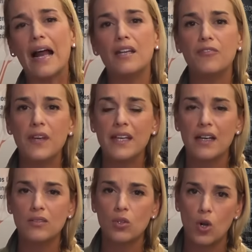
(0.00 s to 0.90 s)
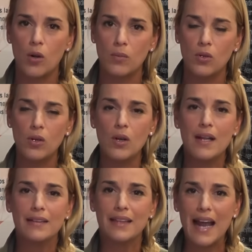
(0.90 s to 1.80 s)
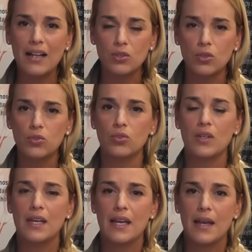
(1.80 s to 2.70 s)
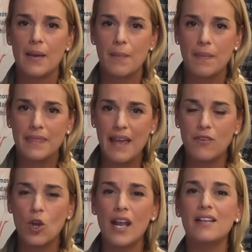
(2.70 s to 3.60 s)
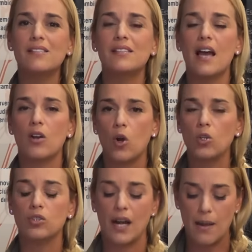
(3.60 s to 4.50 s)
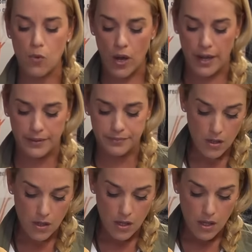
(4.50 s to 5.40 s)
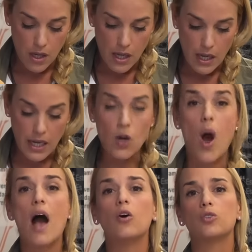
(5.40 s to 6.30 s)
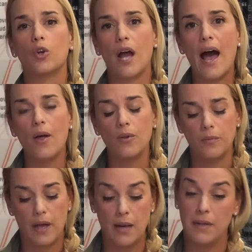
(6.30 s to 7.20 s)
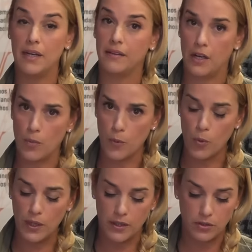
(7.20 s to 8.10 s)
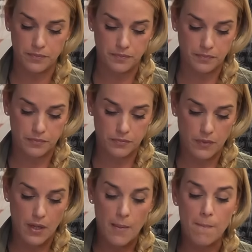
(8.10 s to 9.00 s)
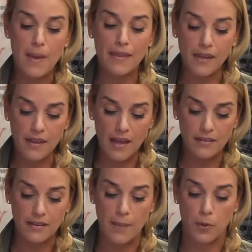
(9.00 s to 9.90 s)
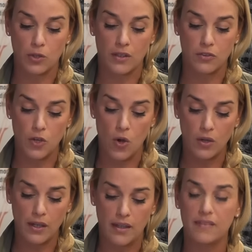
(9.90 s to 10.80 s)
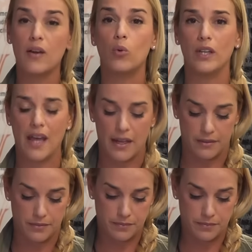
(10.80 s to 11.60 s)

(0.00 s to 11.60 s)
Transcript: califican como tratos de violencia contra la mujer y nos han otorgado el Ministerio Público medidas de protección y seguridad.